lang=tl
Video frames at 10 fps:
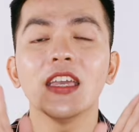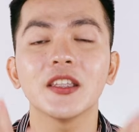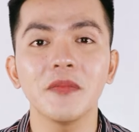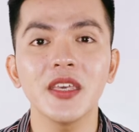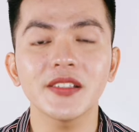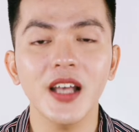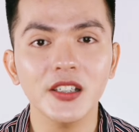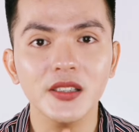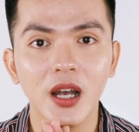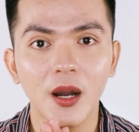It makes
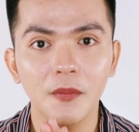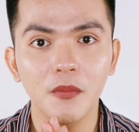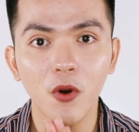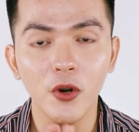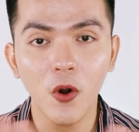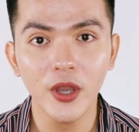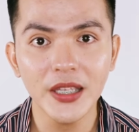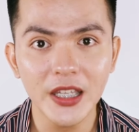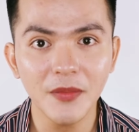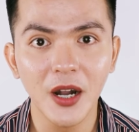us um, more
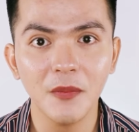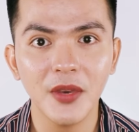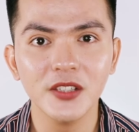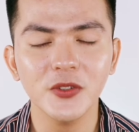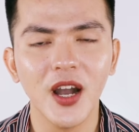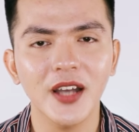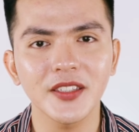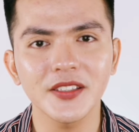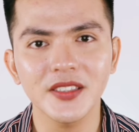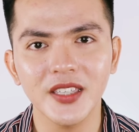oily mga best yung
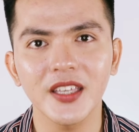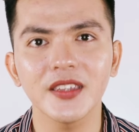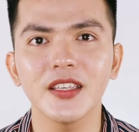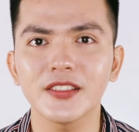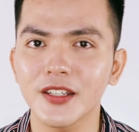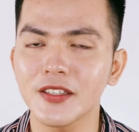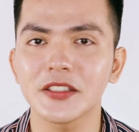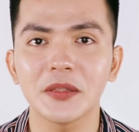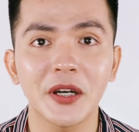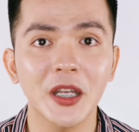ating skin. Isa rin
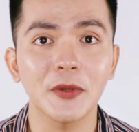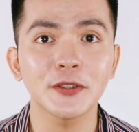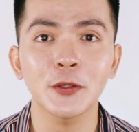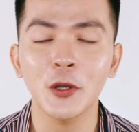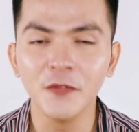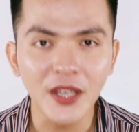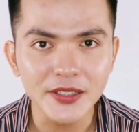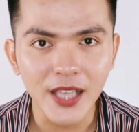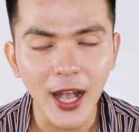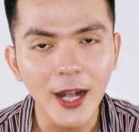yun sa mga napansin
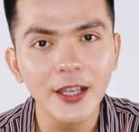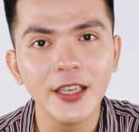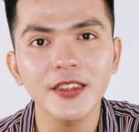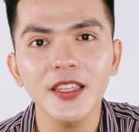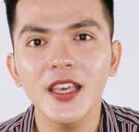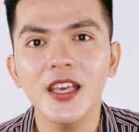effect sa akin.